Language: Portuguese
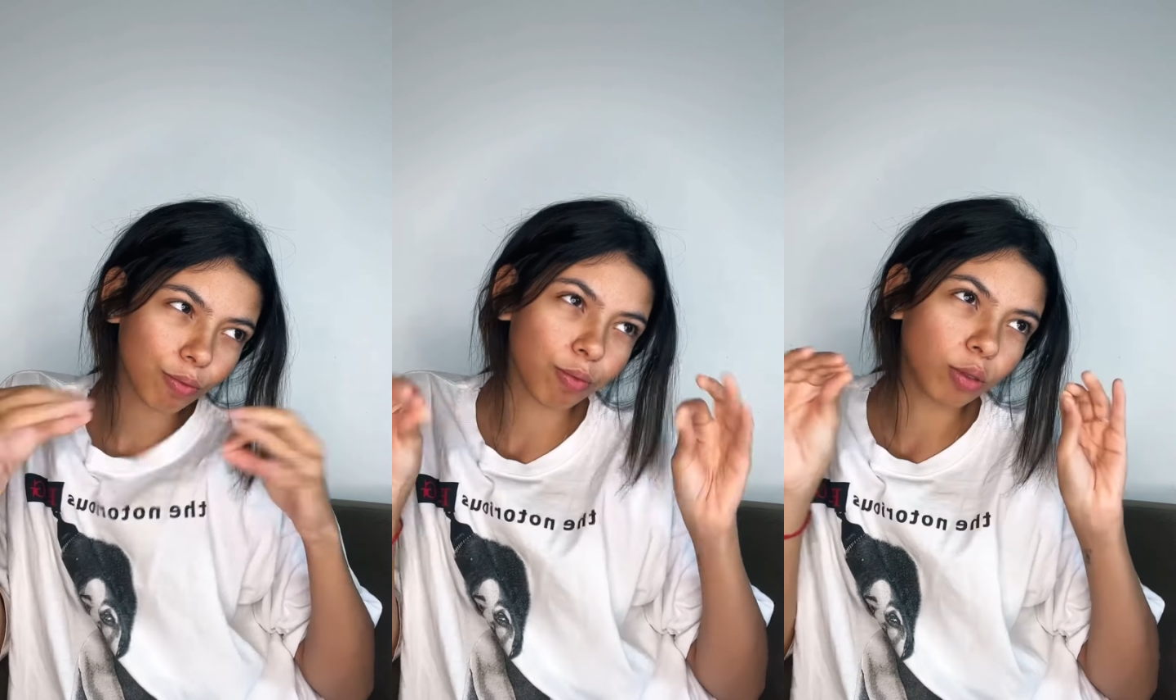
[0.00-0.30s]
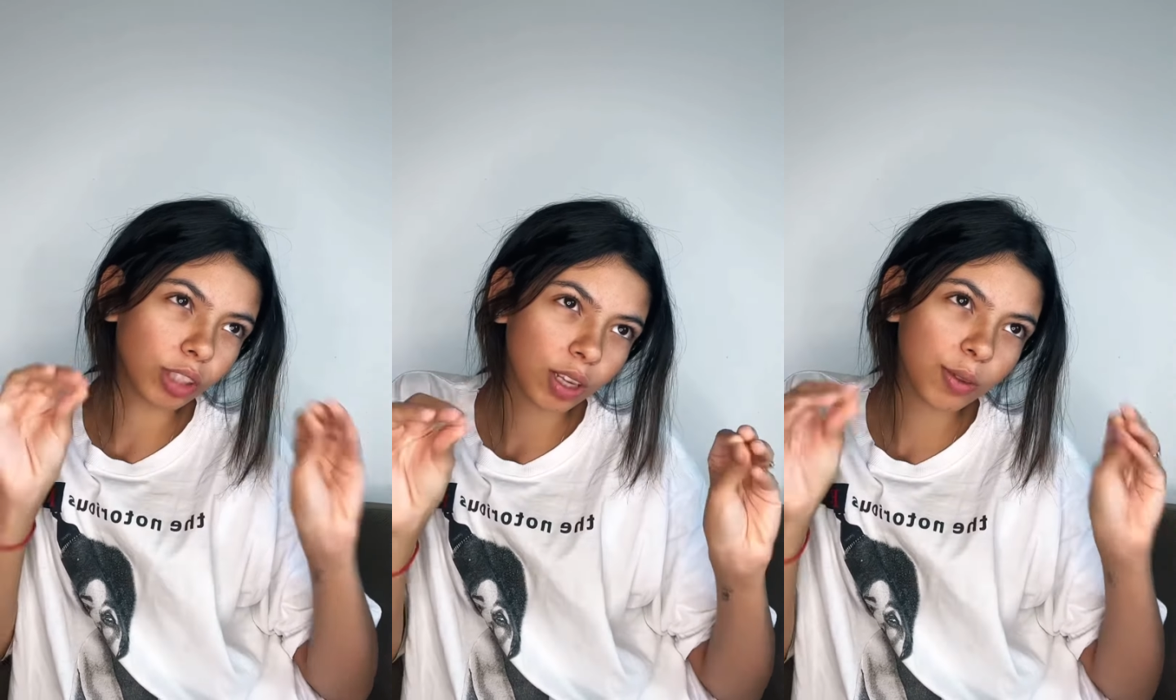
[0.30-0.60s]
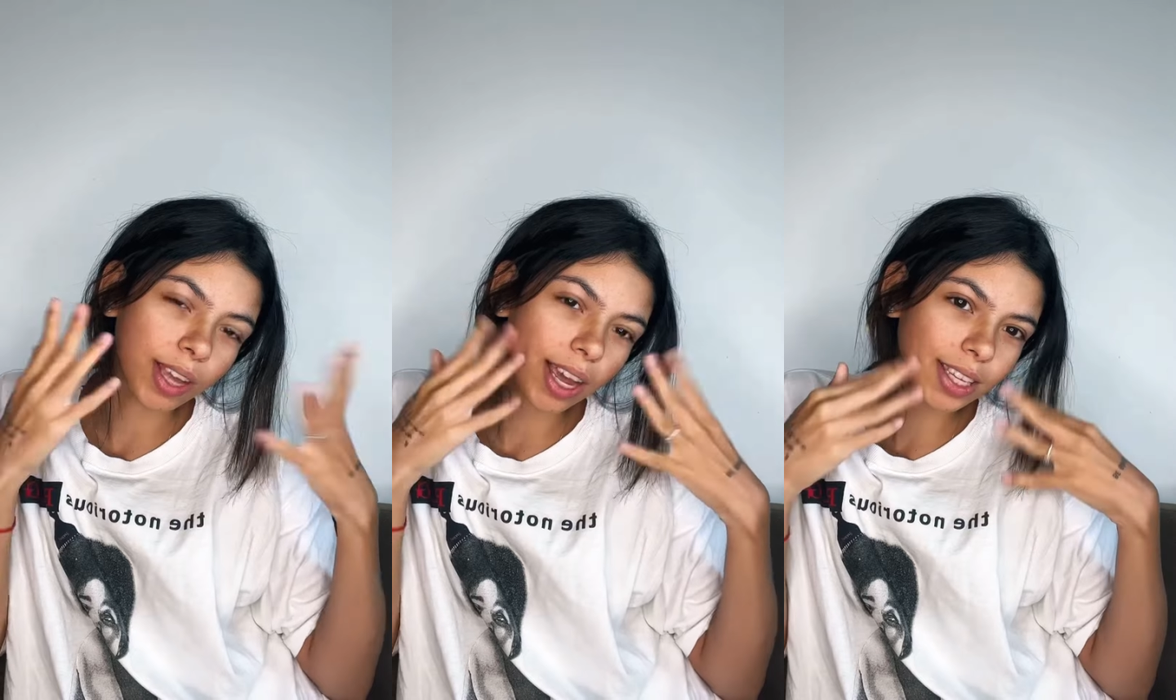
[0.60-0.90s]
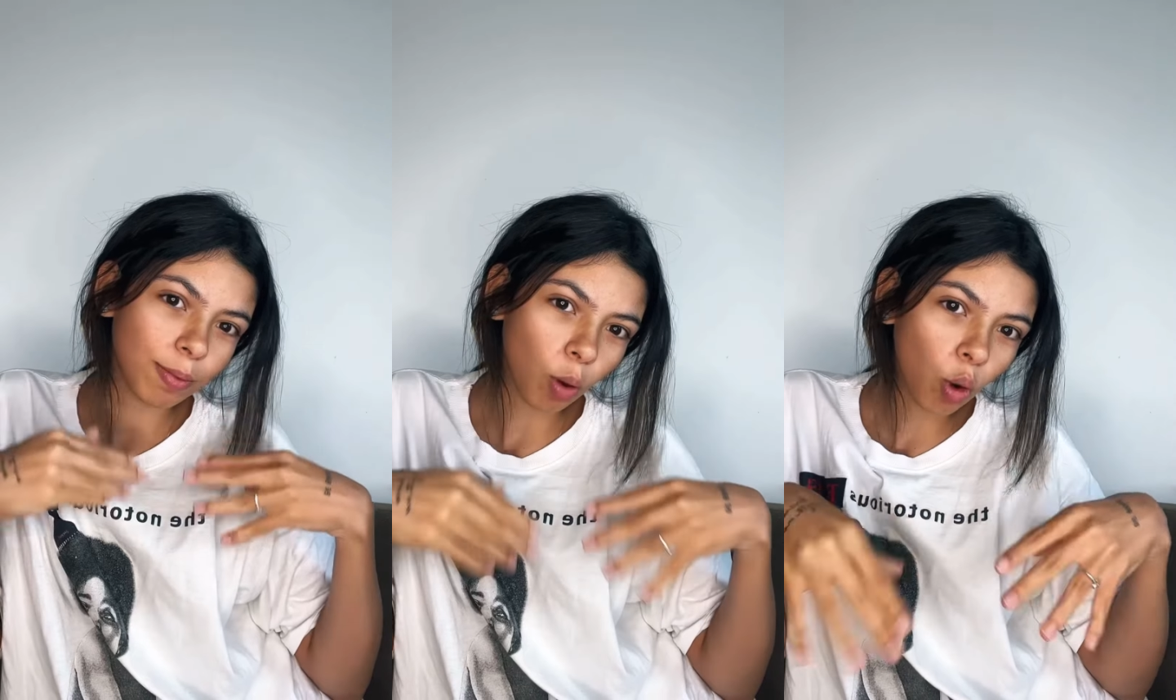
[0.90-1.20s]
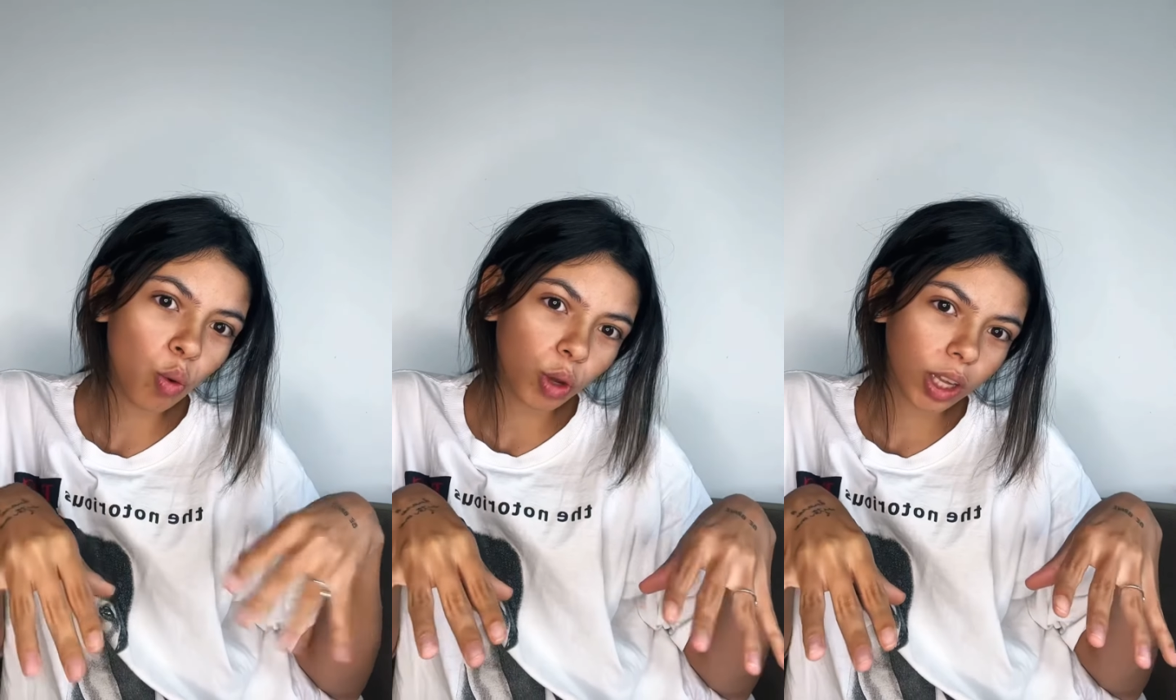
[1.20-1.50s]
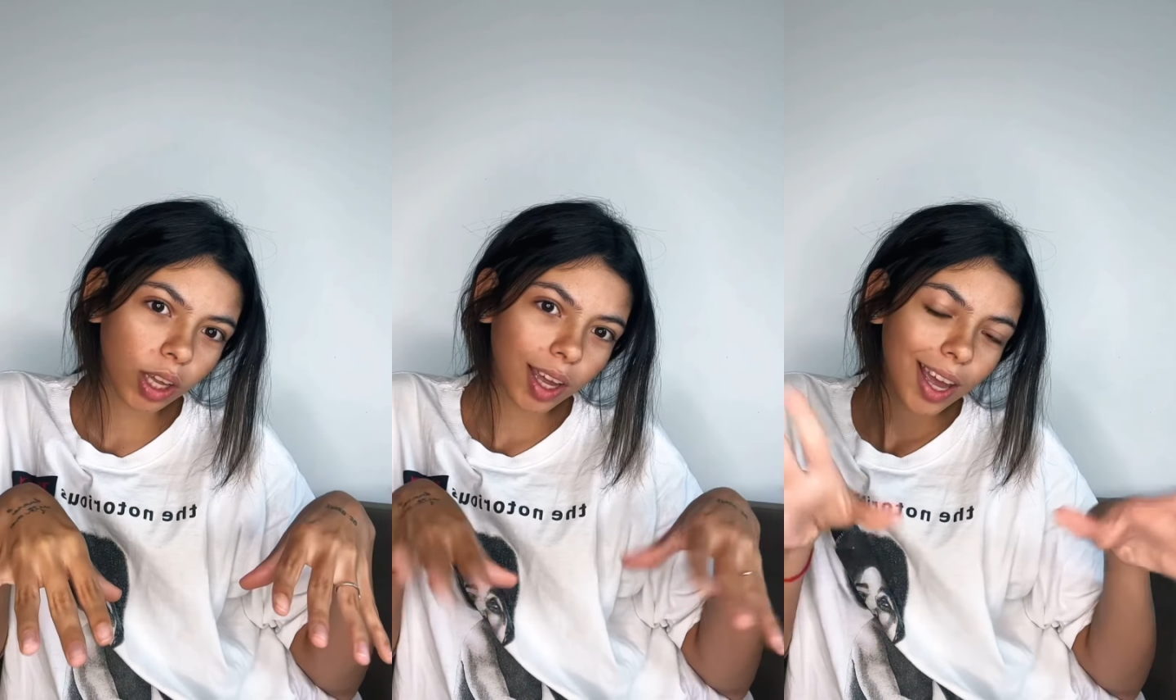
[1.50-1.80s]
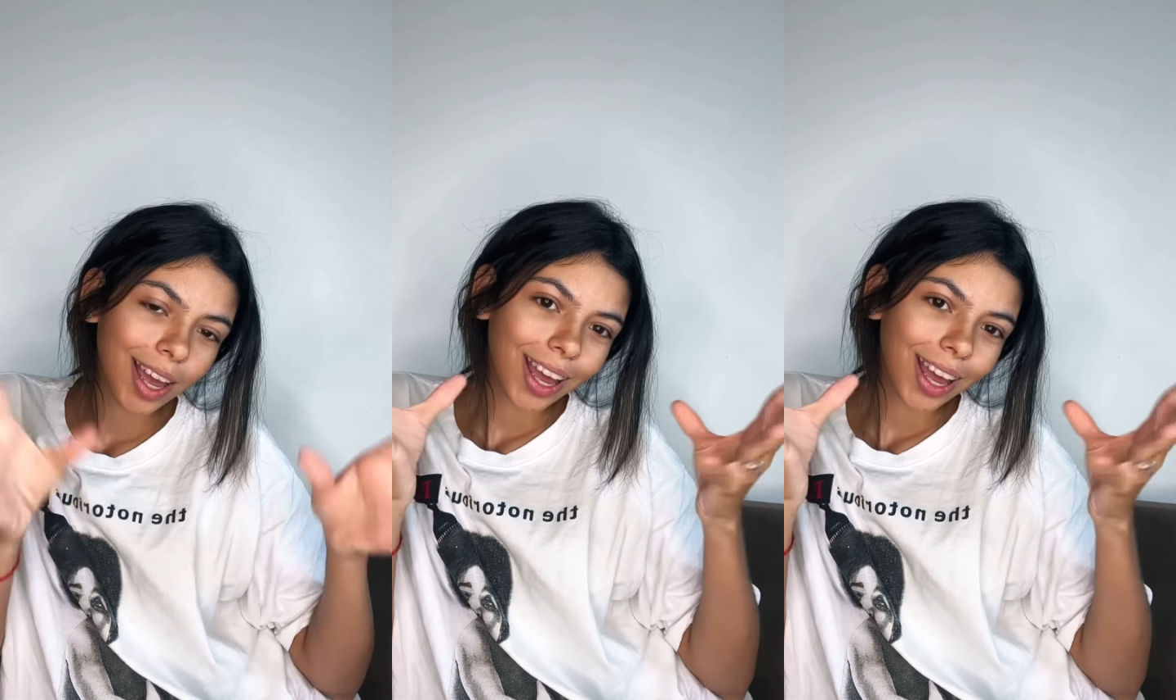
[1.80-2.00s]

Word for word: vou ter que usar esse meu look,